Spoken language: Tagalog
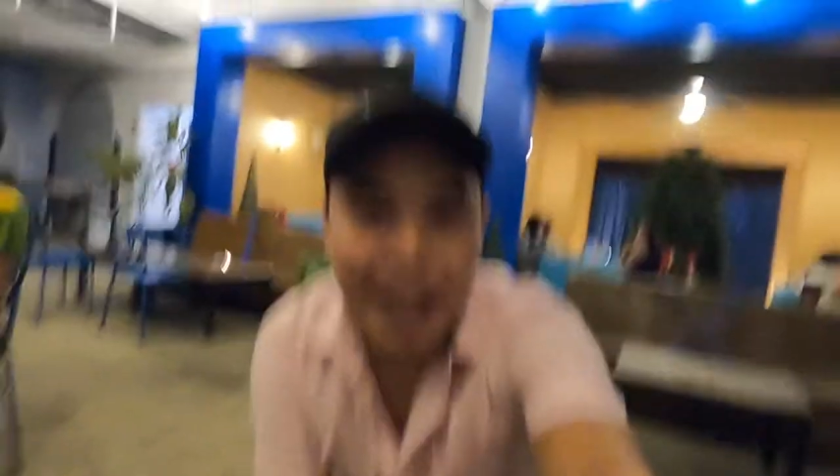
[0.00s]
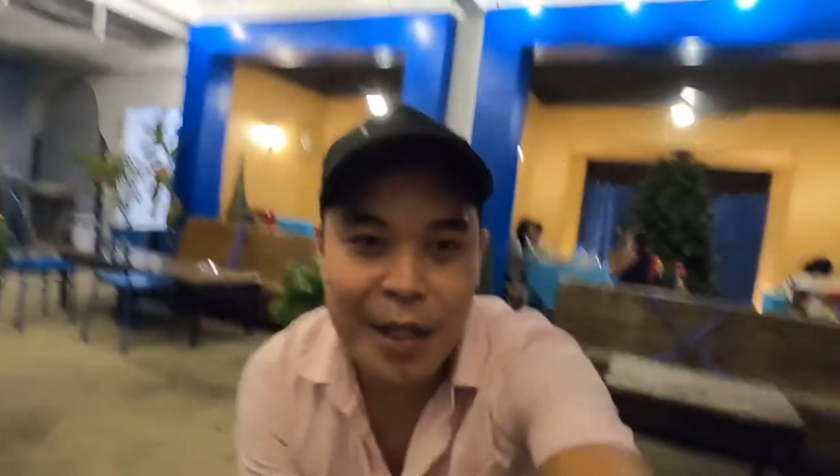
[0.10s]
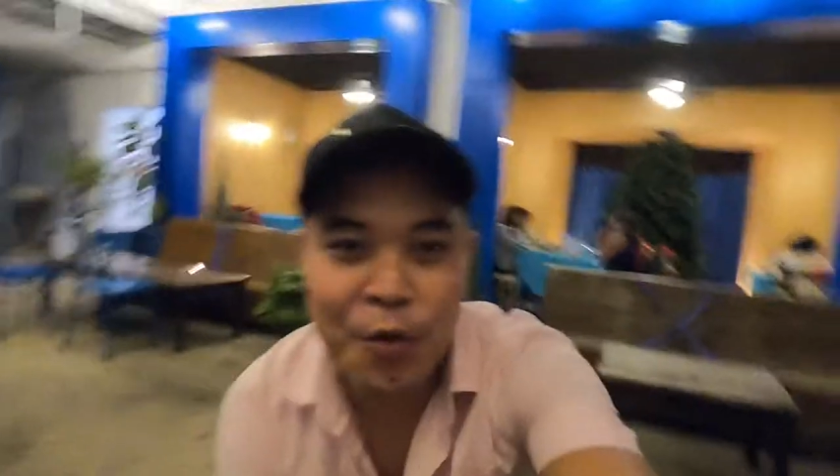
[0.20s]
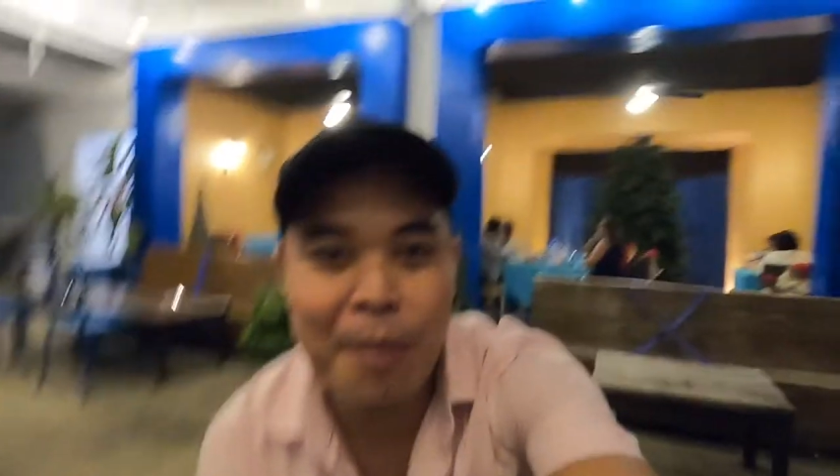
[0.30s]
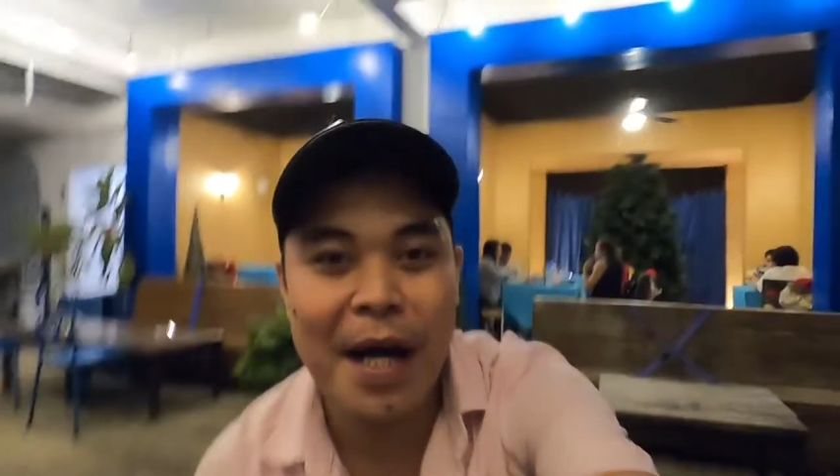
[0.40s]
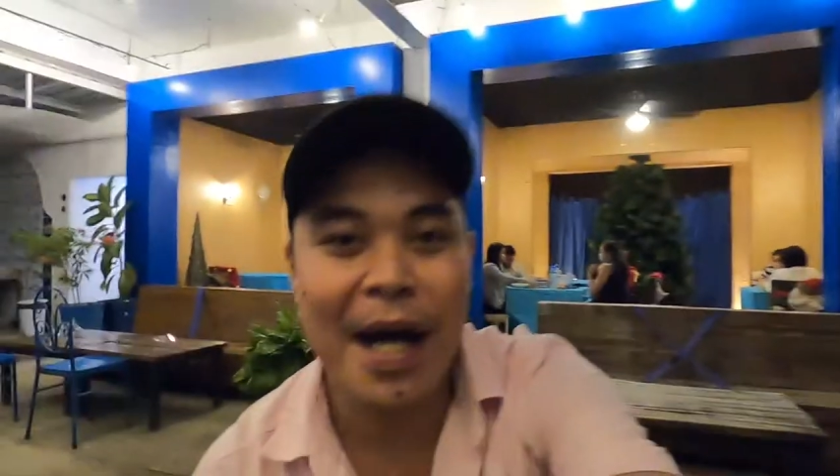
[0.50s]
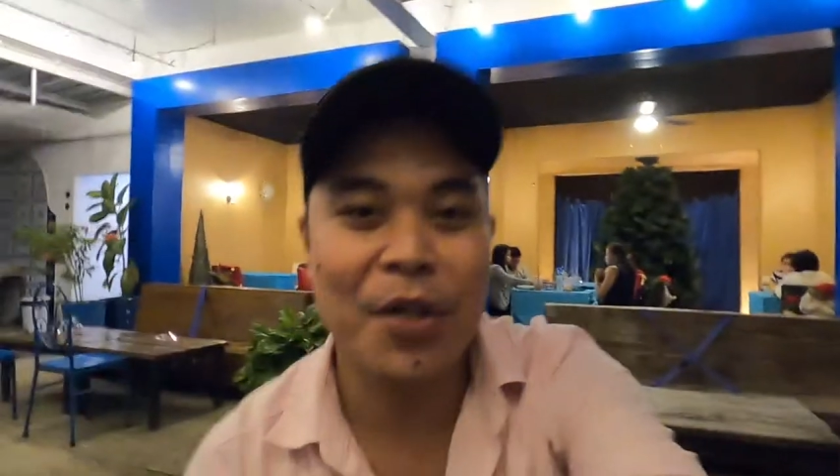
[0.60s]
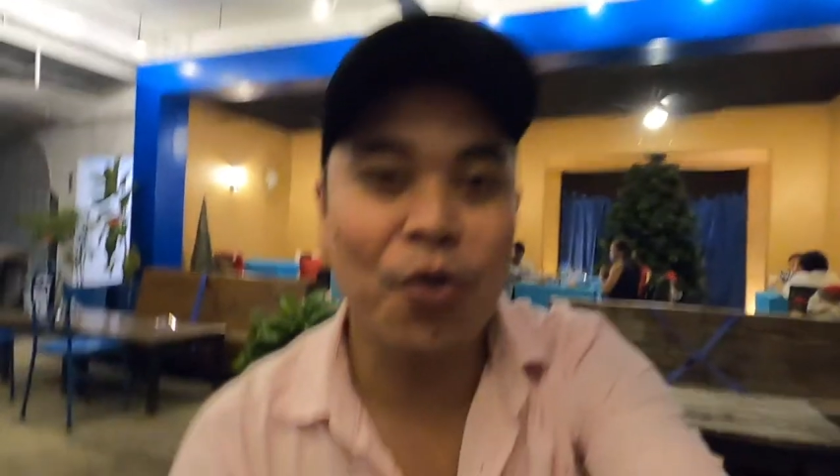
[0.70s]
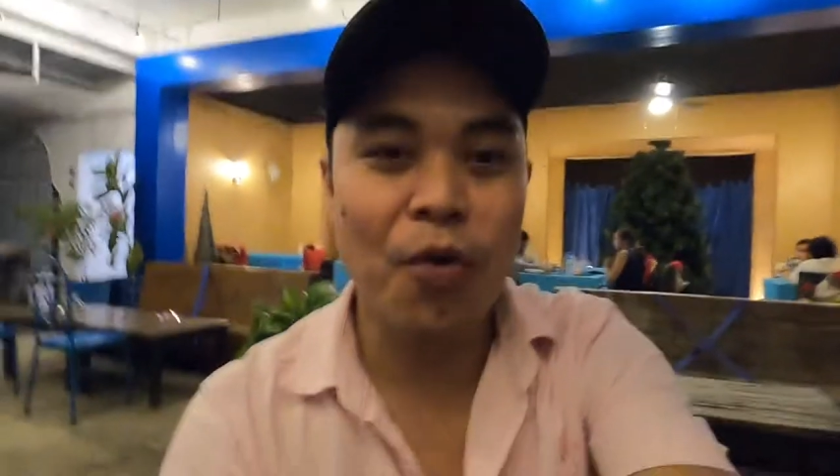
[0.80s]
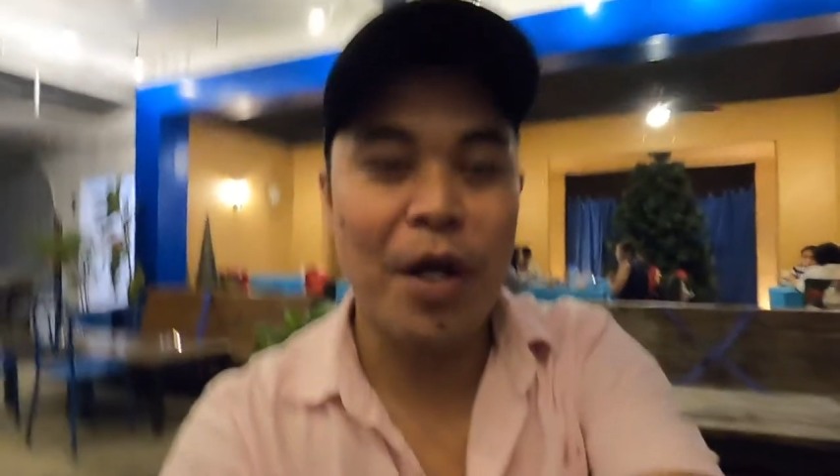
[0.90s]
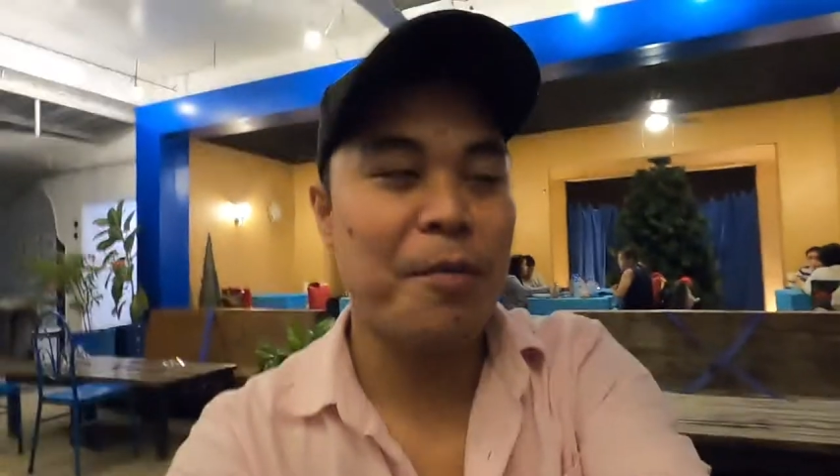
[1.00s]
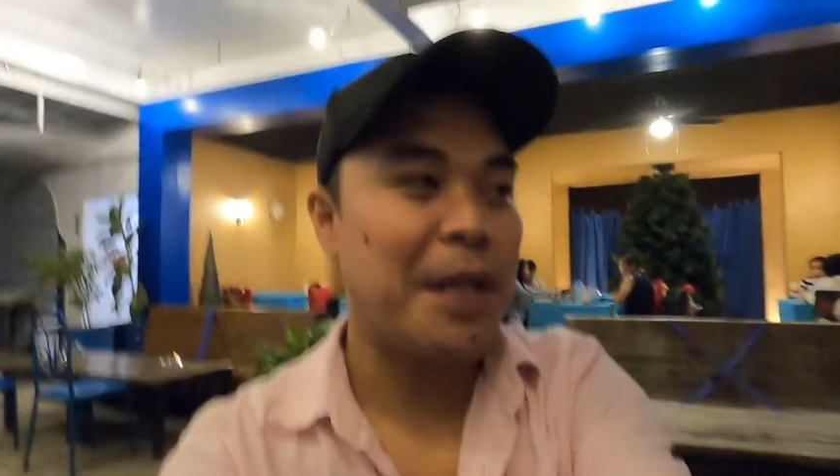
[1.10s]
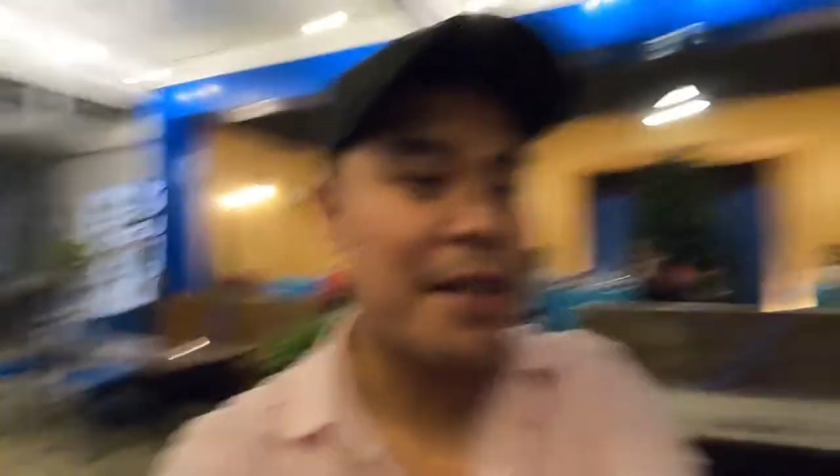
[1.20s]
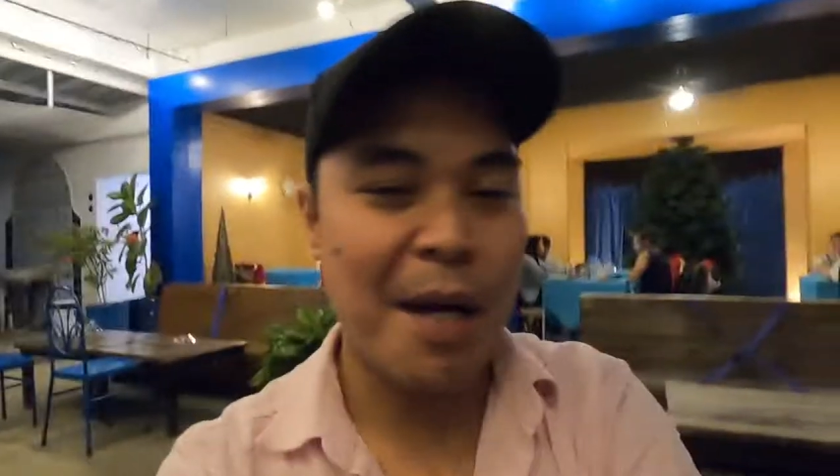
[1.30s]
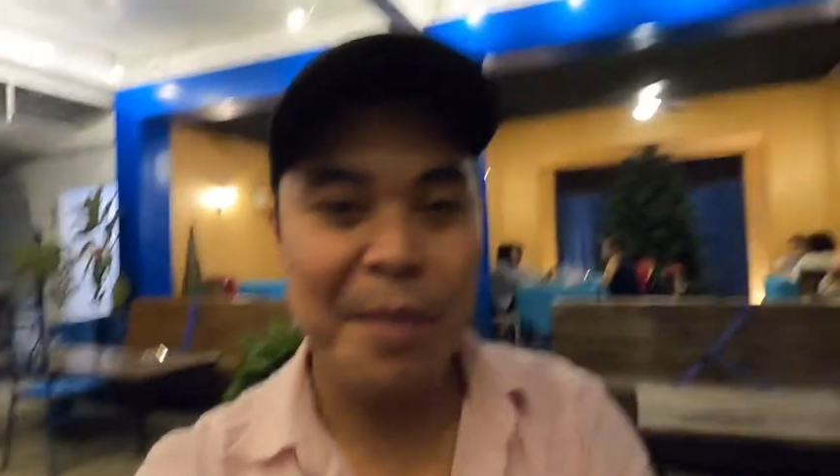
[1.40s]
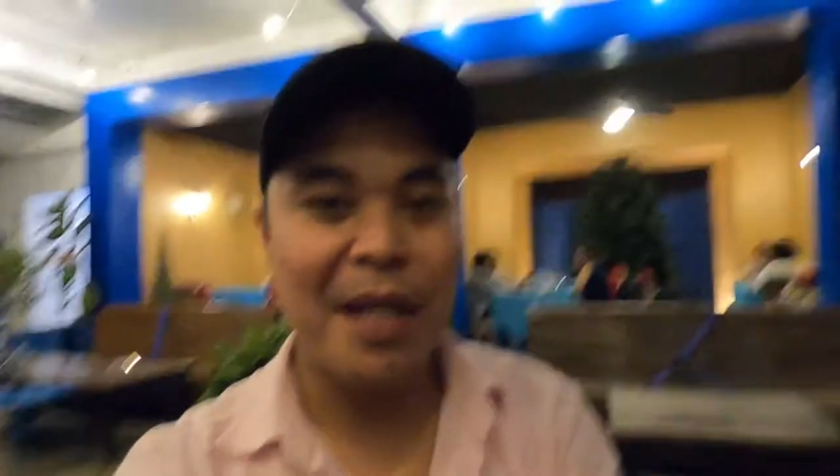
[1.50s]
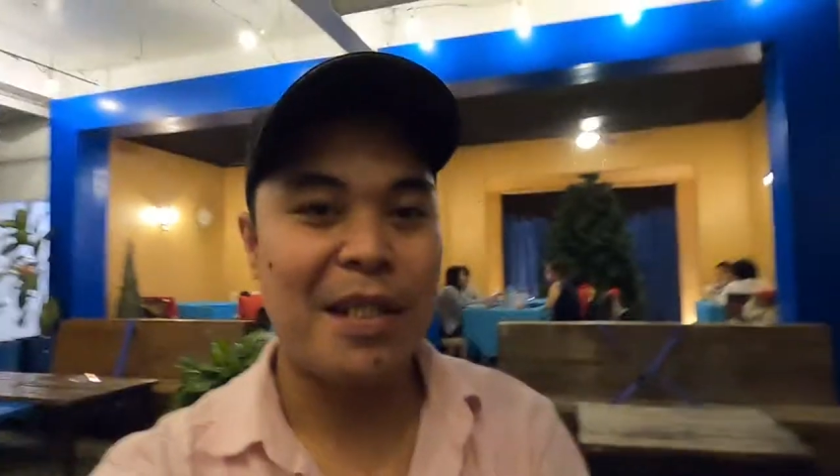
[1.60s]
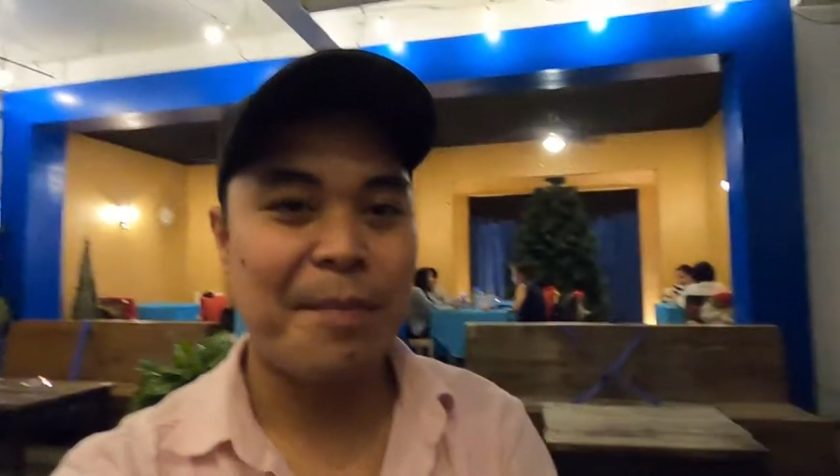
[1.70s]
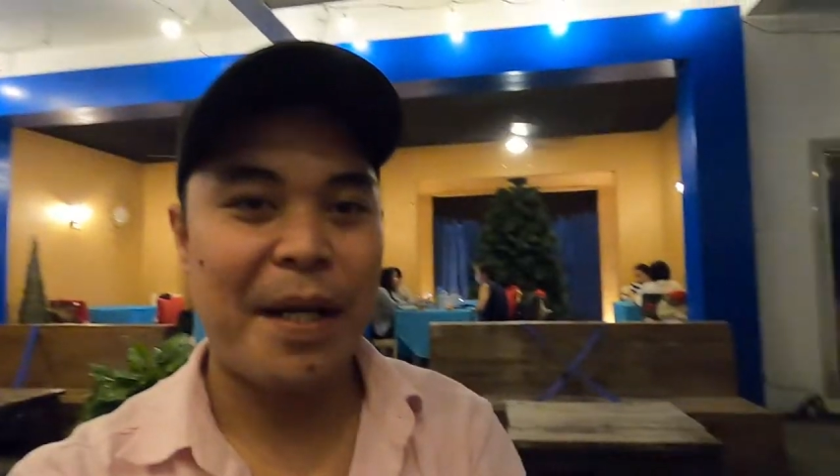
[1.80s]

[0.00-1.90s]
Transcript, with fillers: natin yung mga ano, kung ano masasabi nila sa